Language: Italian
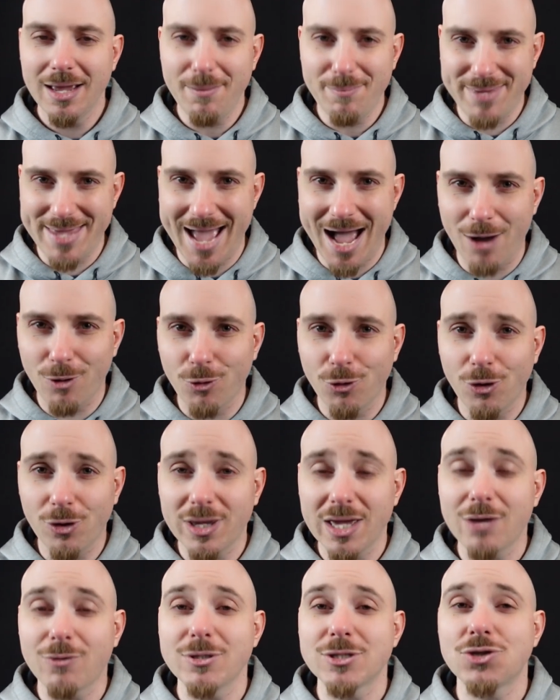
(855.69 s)
Mi auguro
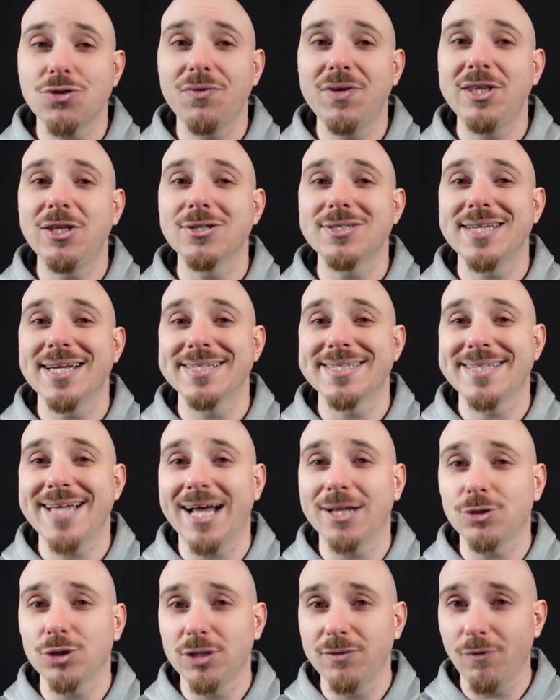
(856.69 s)
che questo video sia
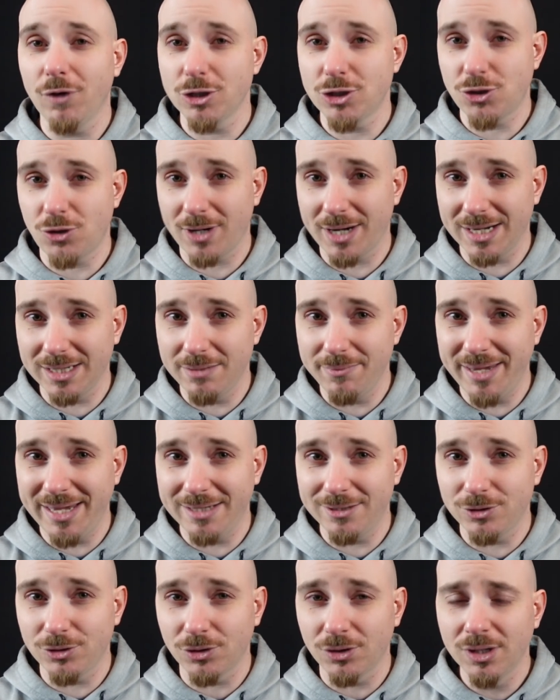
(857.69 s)
stato di vostro
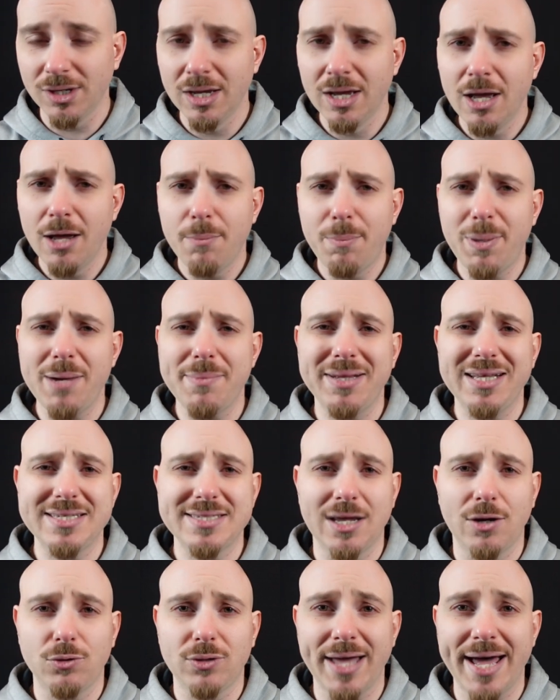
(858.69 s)
gradimento. Prima di
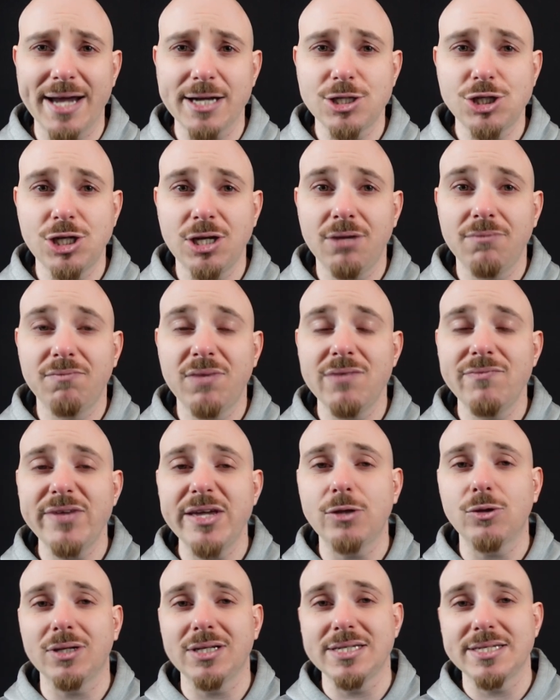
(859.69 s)
salutarci vi
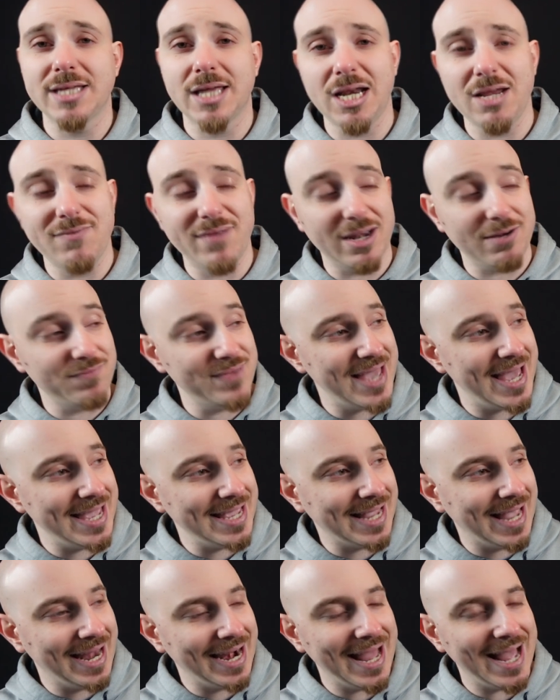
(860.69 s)
invito ad iscrivervi
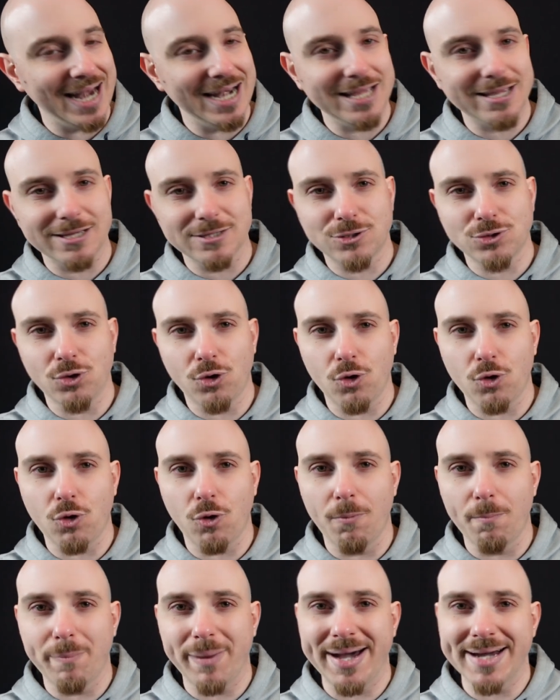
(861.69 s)
ai canali che sono
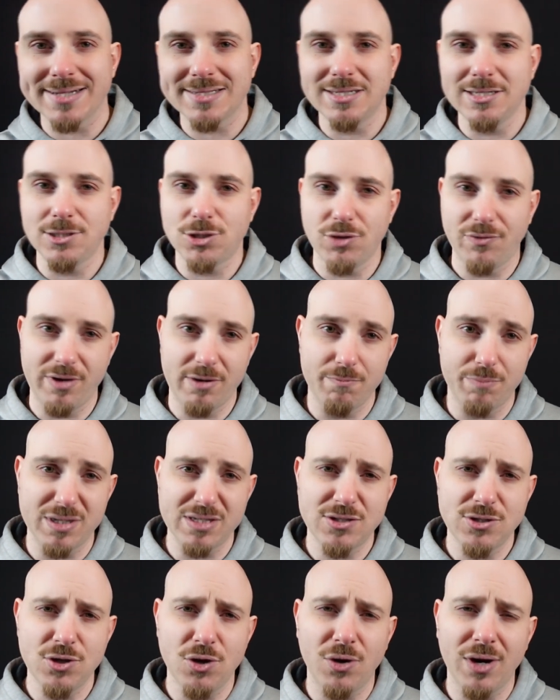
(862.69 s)
comparsi in
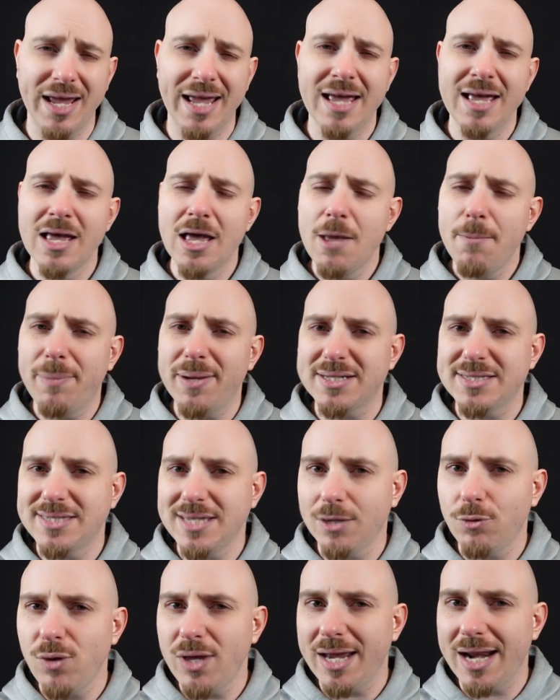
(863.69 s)
sovrimpressione per
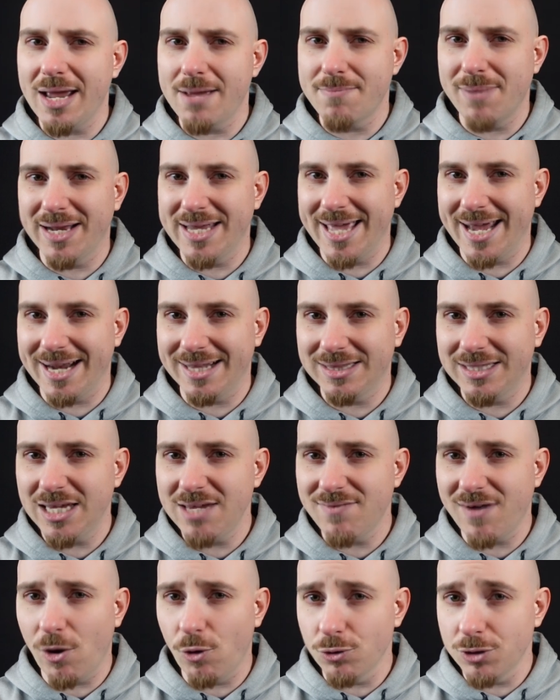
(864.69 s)
seguire in maniera
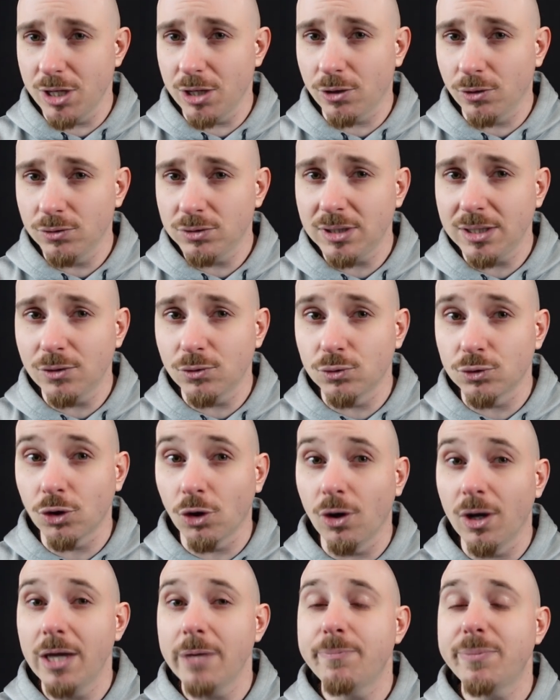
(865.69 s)
attiva ogni
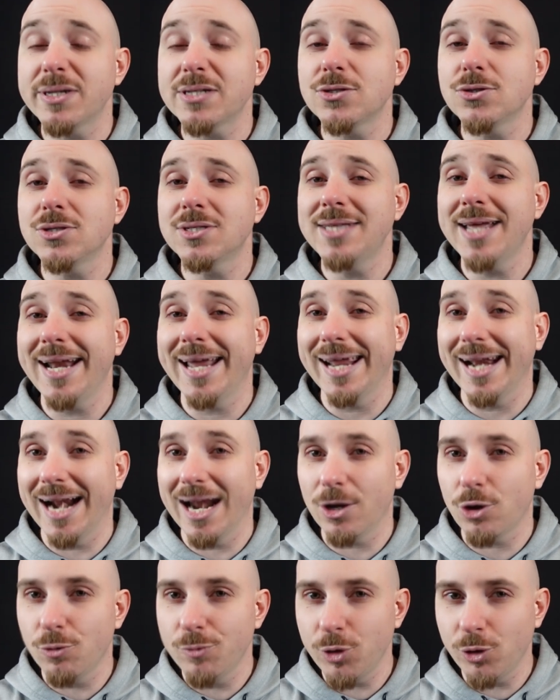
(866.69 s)
contenuto e per sostenere
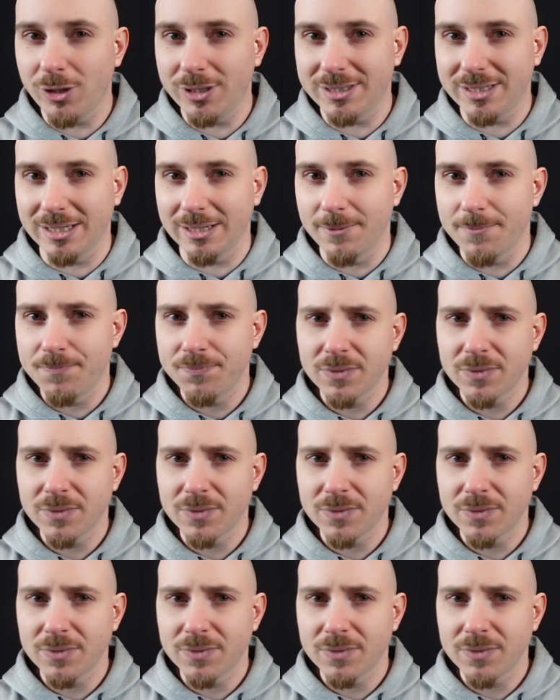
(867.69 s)
la community.